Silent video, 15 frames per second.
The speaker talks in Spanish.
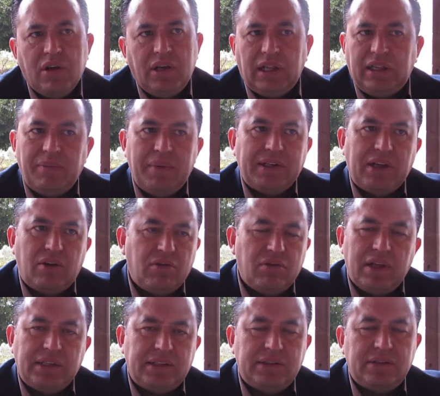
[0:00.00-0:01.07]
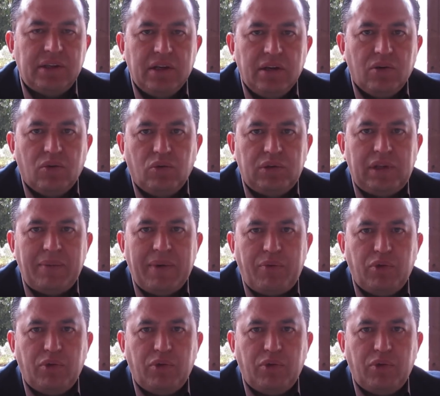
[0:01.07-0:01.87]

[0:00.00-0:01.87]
El tema de salud es un tema